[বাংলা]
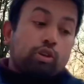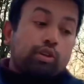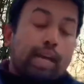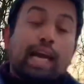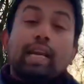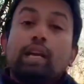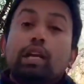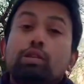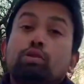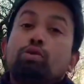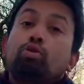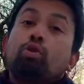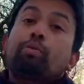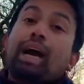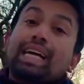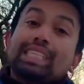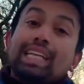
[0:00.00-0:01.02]
ক্যারিয়ারের জন্য খুব
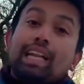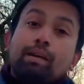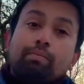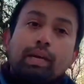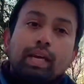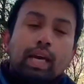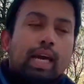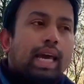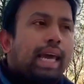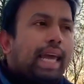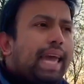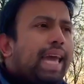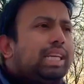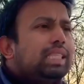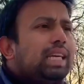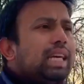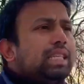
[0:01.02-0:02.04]
কাজে লাগবে
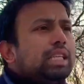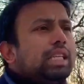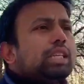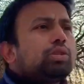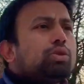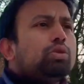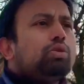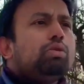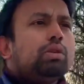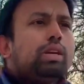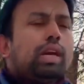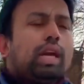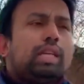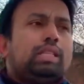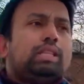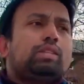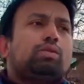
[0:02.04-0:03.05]
এই যে এই জিনিসগুলো
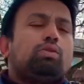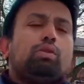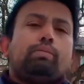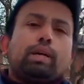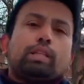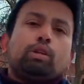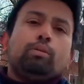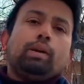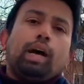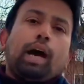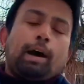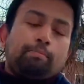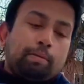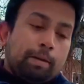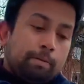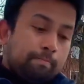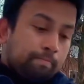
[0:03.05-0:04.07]
এই জিনিসগুলোর মাধ্যমে আপনি